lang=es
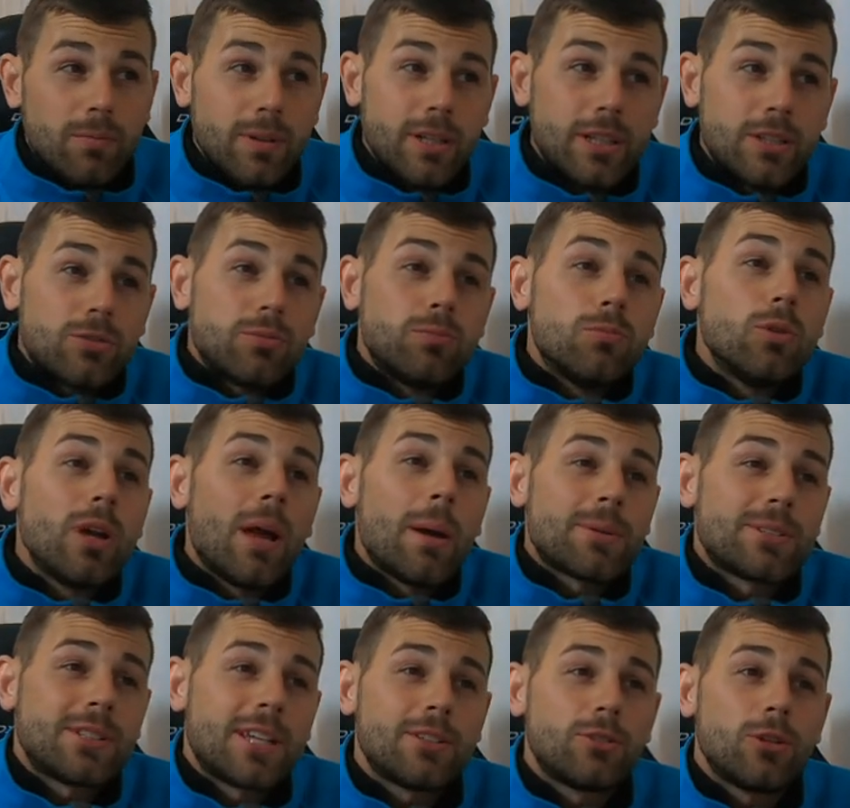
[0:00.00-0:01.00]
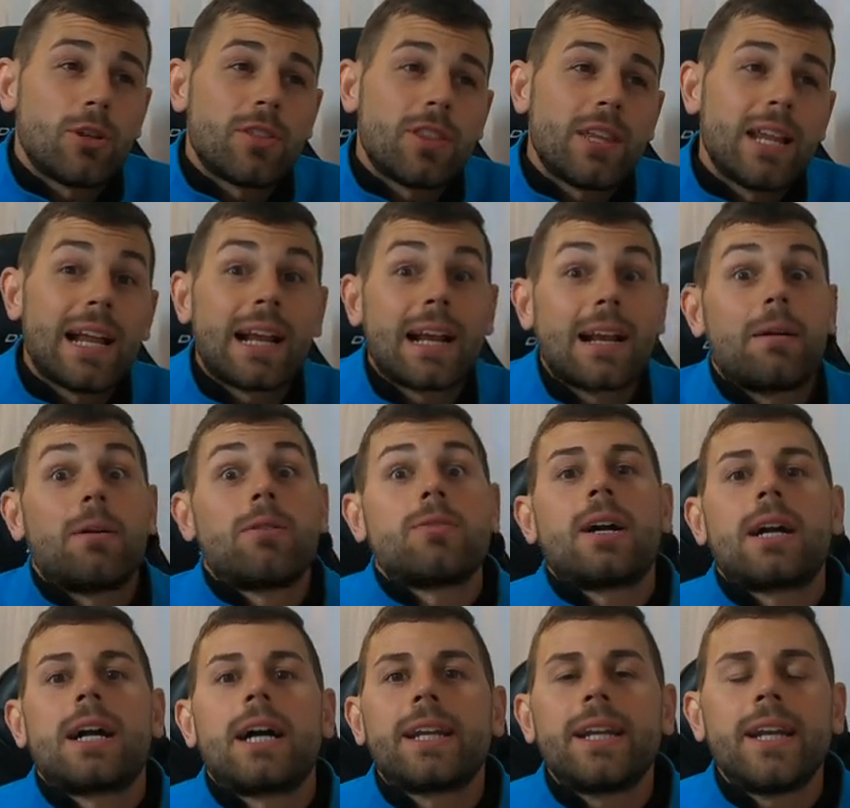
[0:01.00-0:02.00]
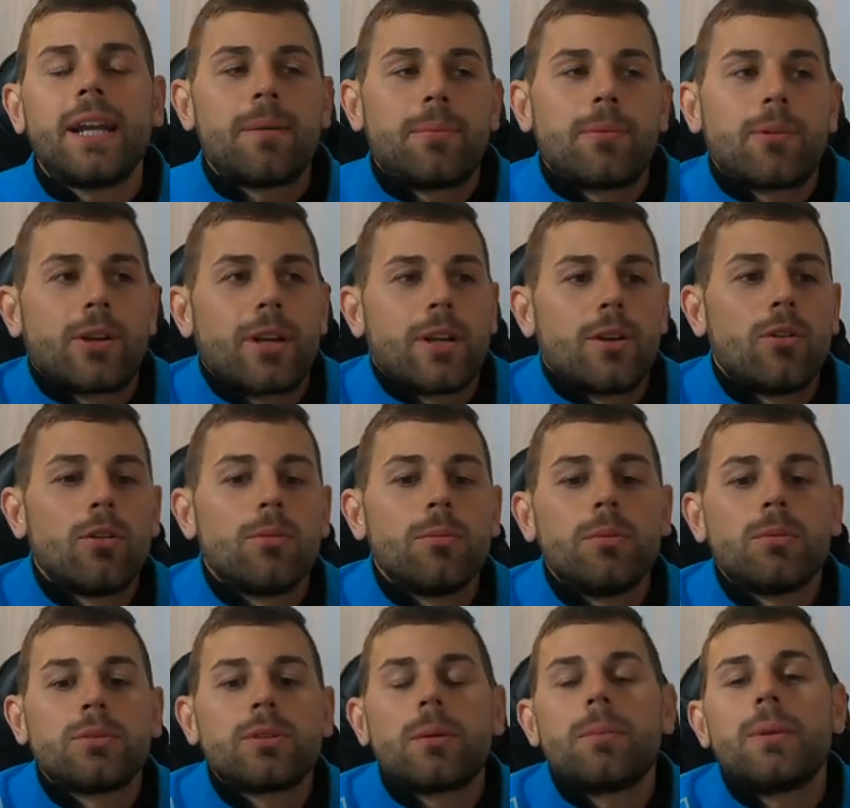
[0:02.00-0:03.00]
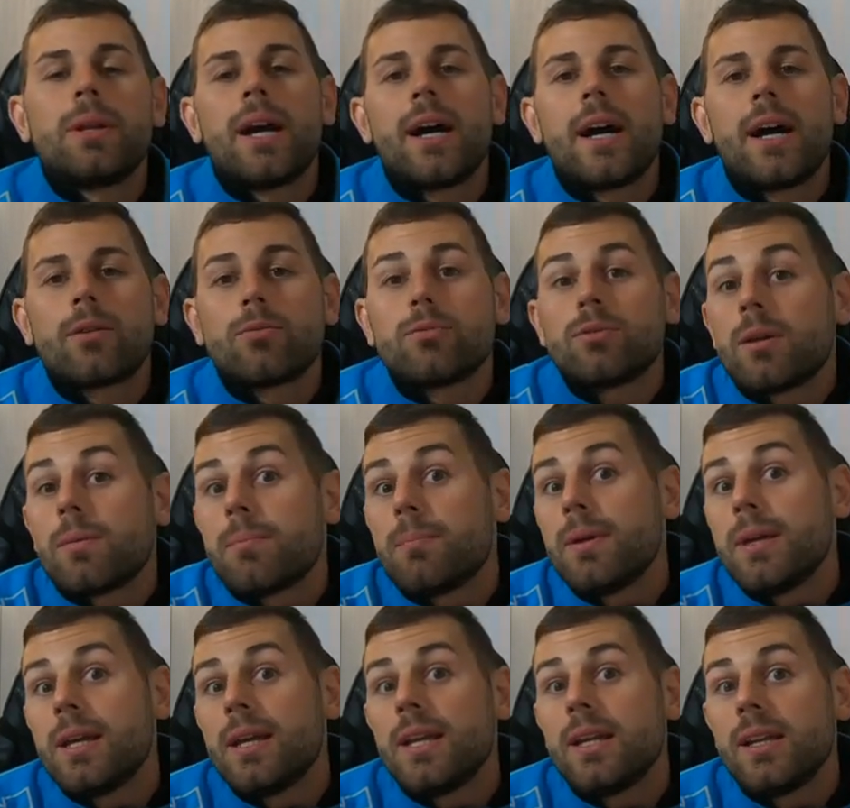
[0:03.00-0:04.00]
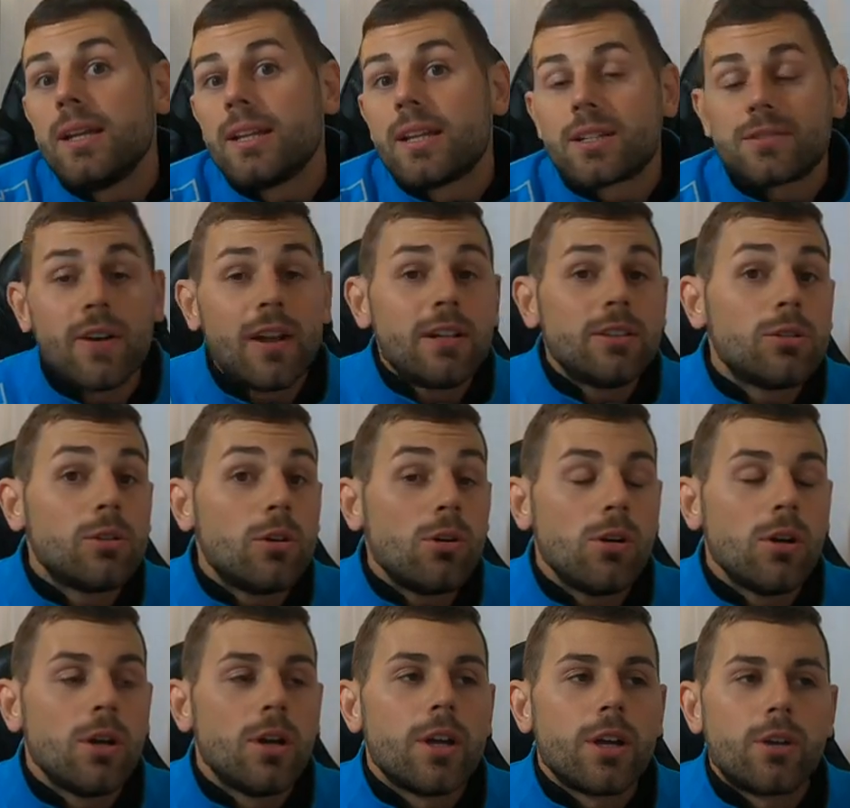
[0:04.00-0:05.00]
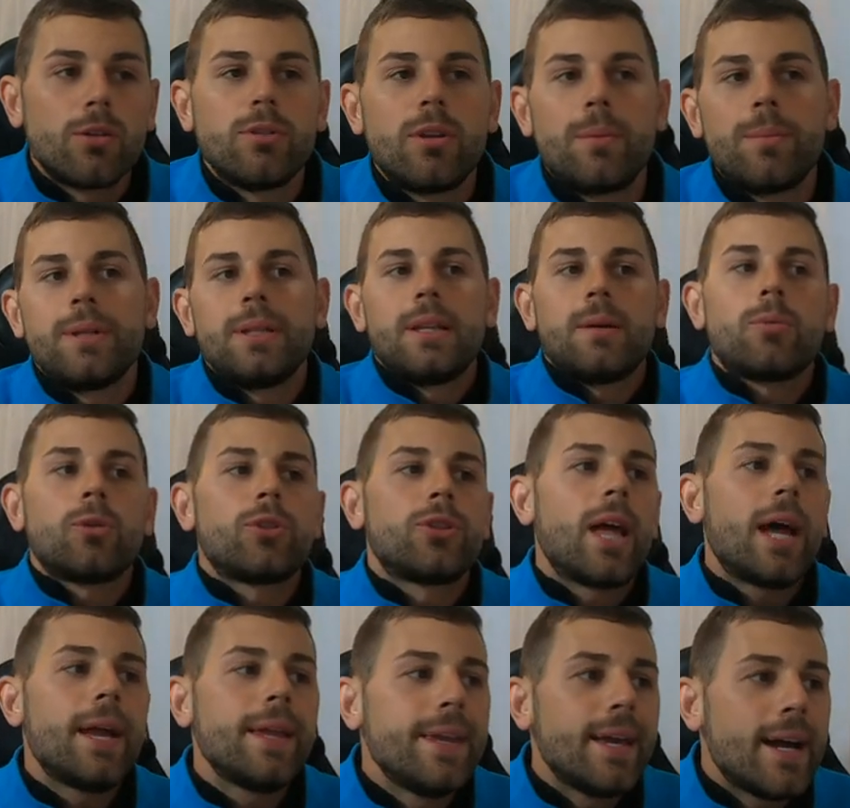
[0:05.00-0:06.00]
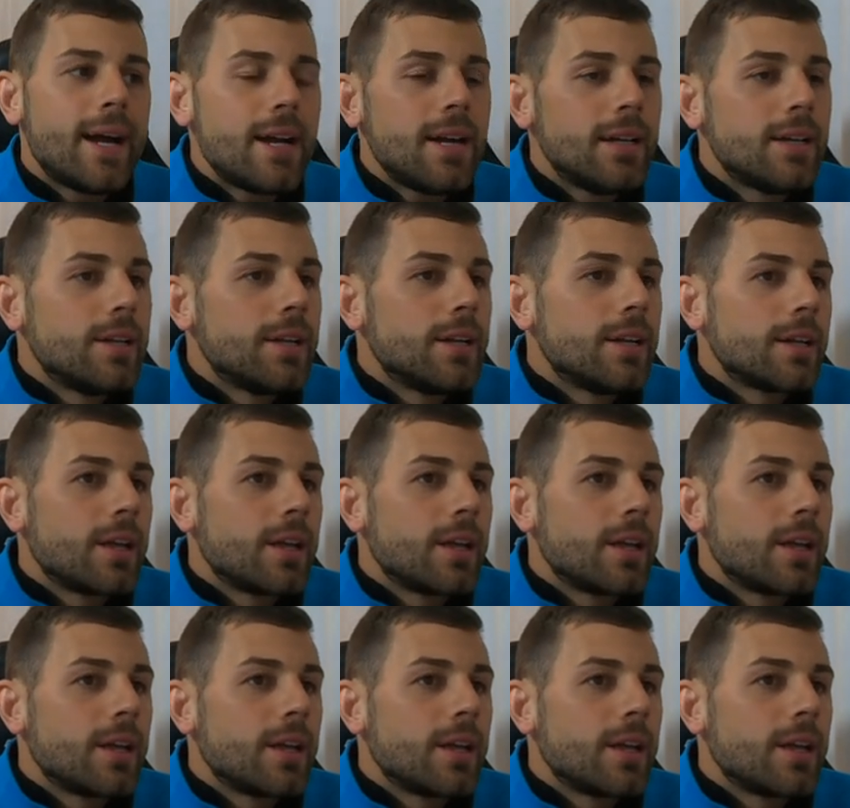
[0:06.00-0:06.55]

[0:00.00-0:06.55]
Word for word: es muy abstracto decir acabar una carrera, porque no es lo mismo terminar un 10.000 de asfalto que un 10.000 de montaña,